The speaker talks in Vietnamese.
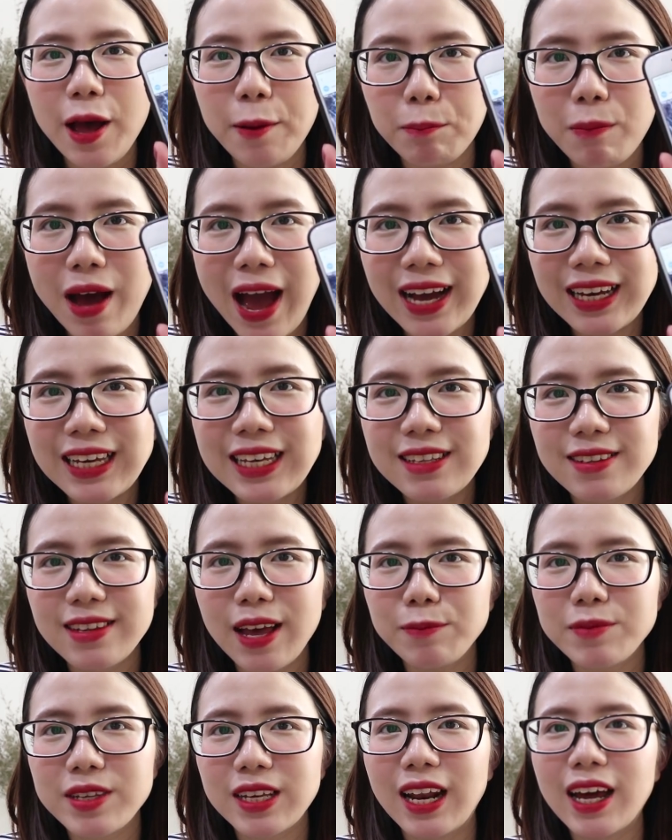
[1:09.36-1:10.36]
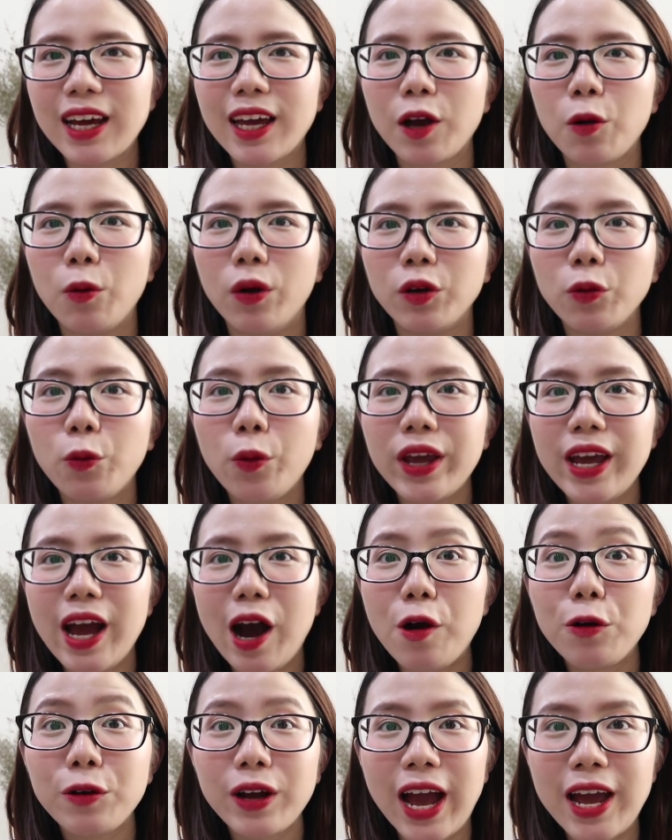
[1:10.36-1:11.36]
ba nghìn dặm, chính là cái cuốn We
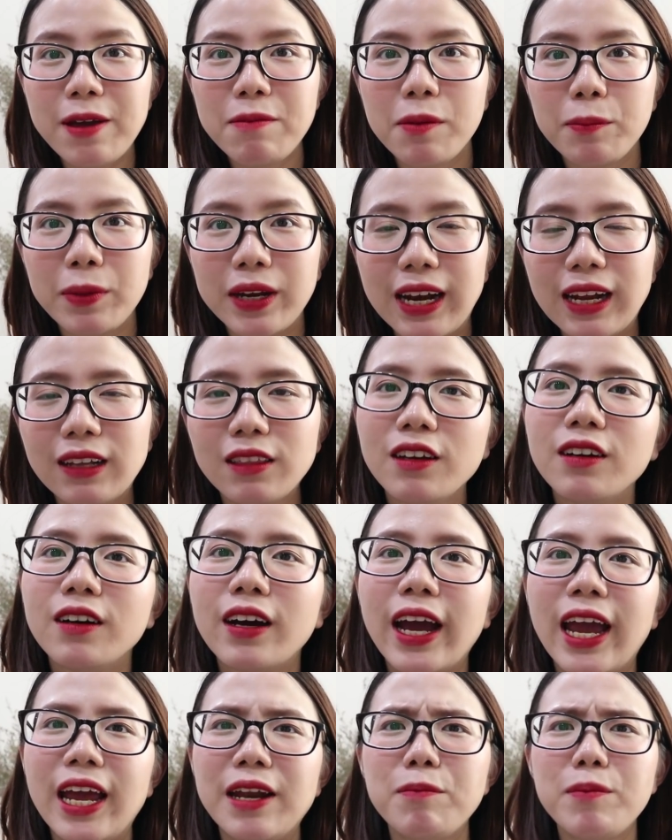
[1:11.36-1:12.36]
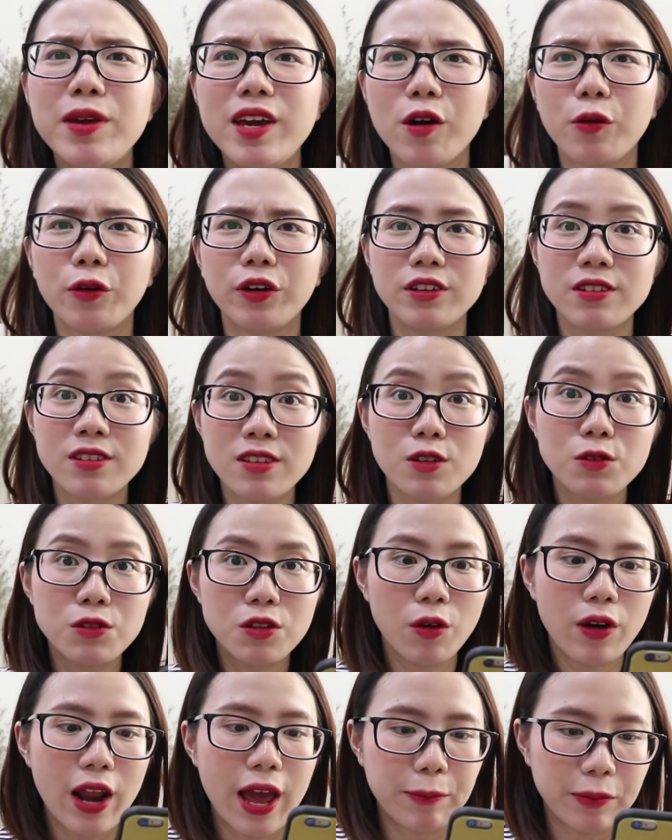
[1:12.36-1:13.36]
Are Okay mà mình đã từng khen bìa của nó siêu
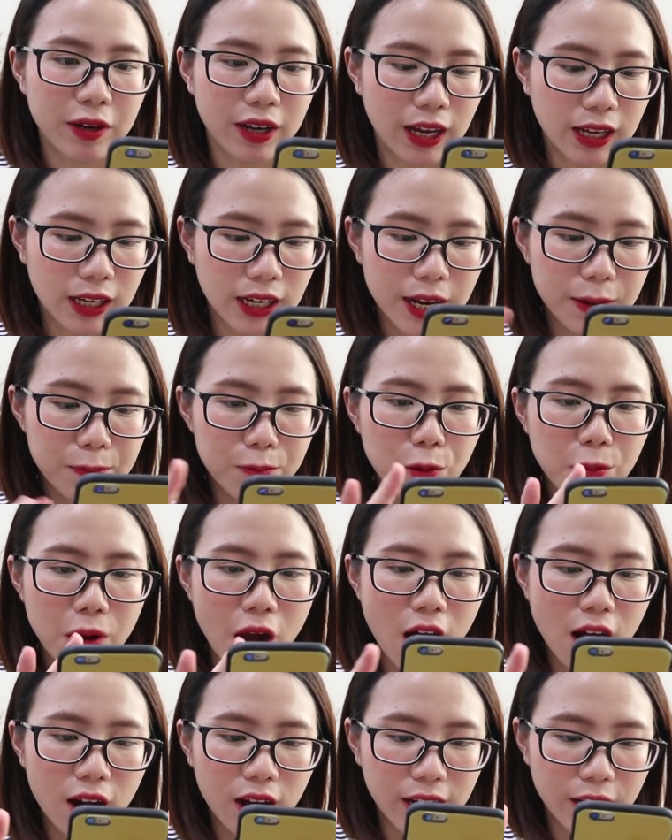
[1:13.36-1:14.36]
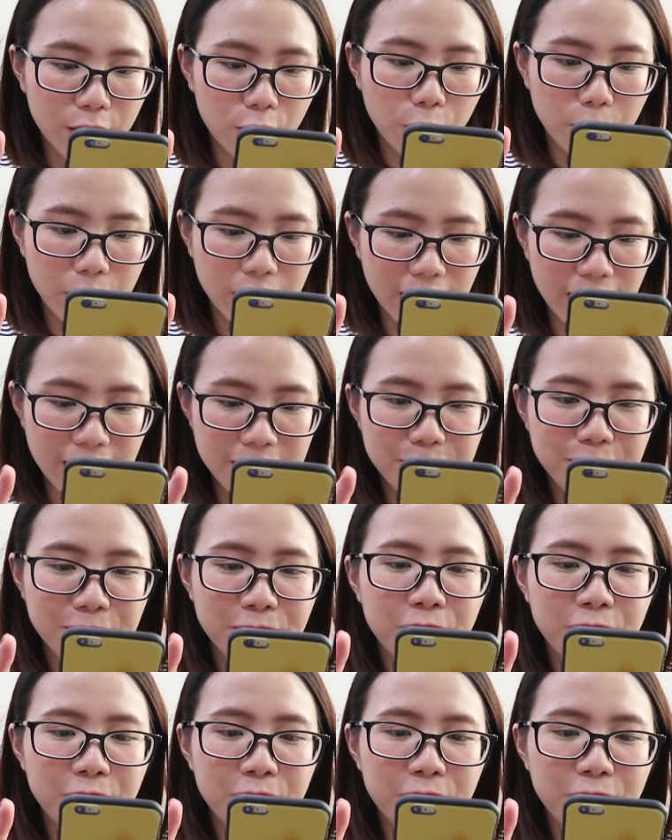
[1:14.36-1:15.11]
siêu đẹp của cái clip book haul gần đây của mình ấy.